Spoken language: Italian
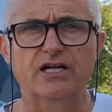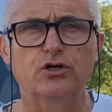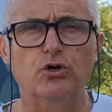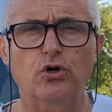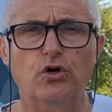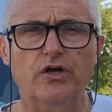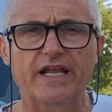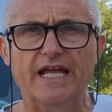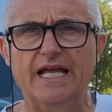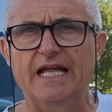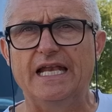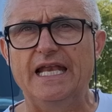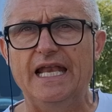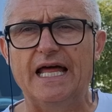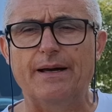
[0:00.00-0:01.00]

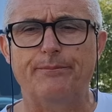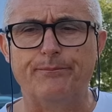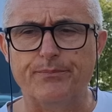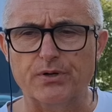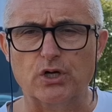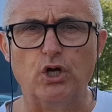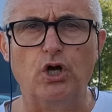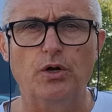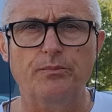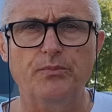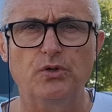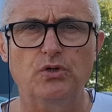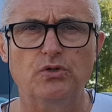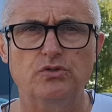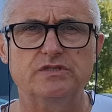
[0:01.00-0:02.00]
ancora la
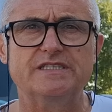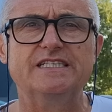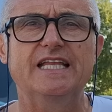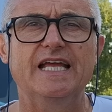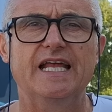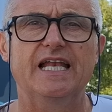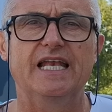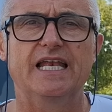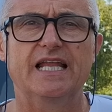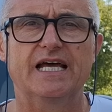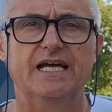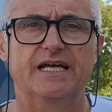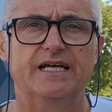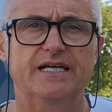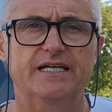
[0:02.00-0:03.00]
promo,
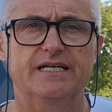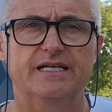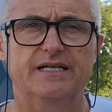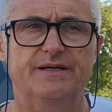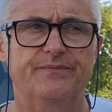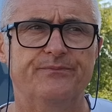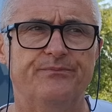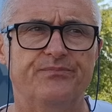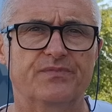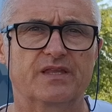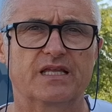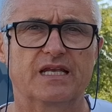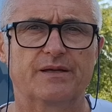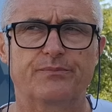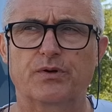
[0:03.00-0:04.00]
del,
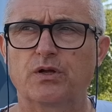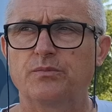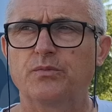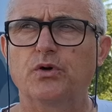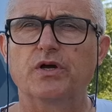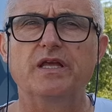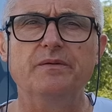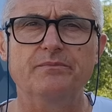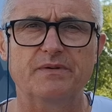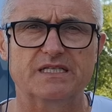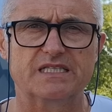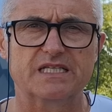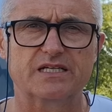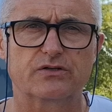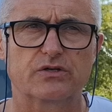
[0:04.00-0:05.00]
ehm, la promo
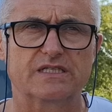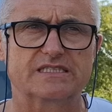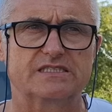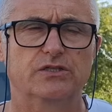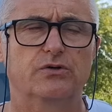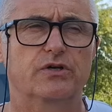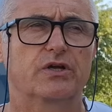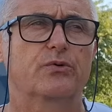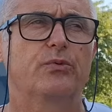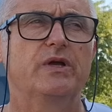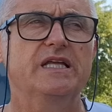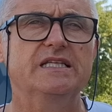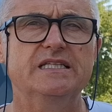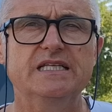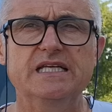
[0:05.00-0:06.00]

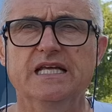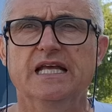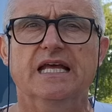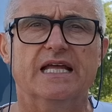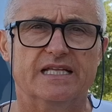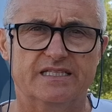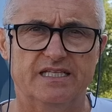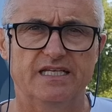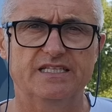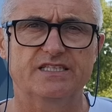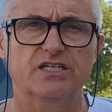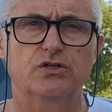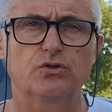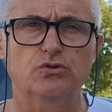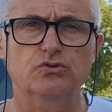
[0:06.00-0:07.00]
immatricolazione, quindi
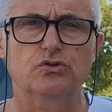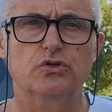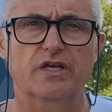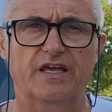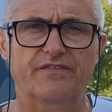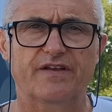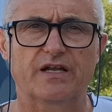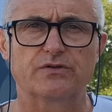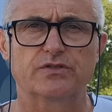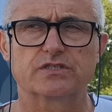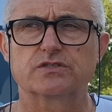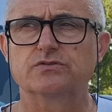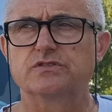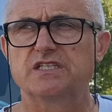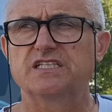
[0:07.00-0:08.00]
tenete conto che
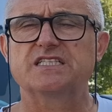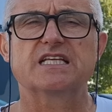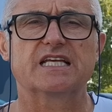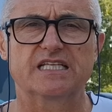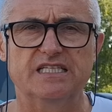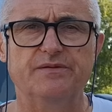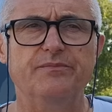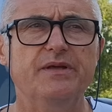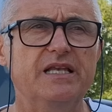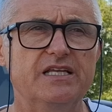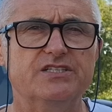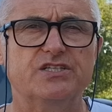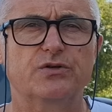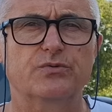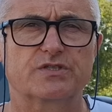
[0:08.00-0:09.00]
avrà una scontistica di
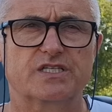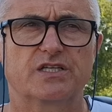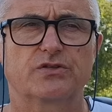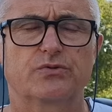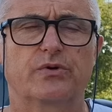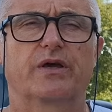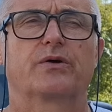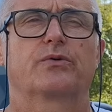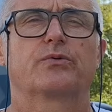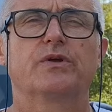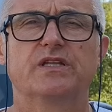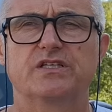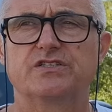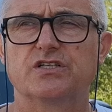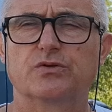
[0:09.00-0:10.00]
1500
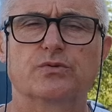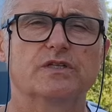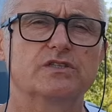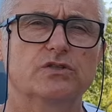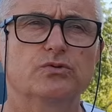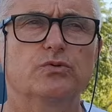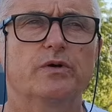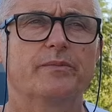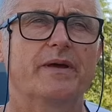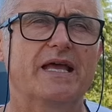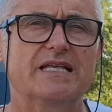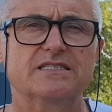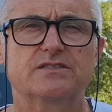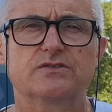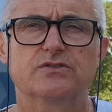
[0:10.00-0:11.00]
euro, quindi
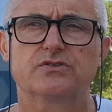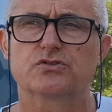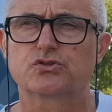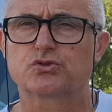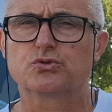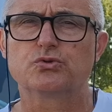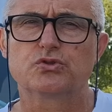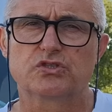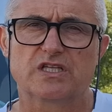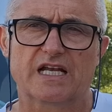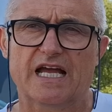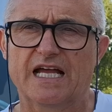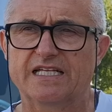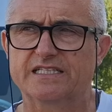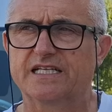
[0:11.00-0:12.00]
52,5 su
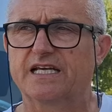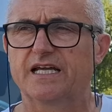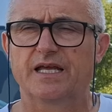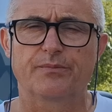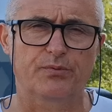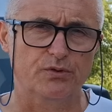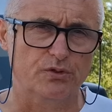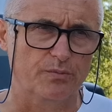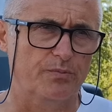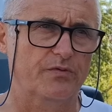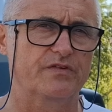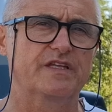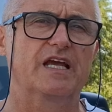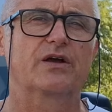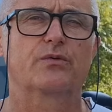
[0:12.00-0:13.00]
strada e poi
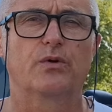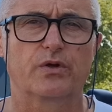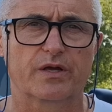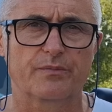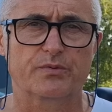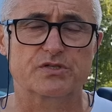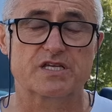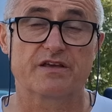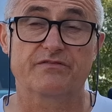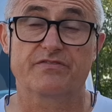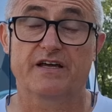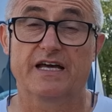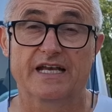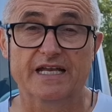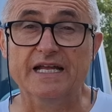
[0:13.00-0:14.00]
dopo vediamo quello che
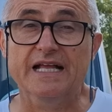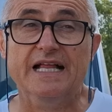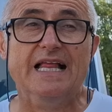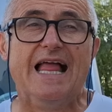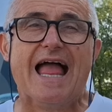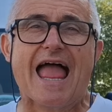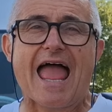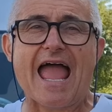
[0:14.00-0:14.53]
possiamo fare.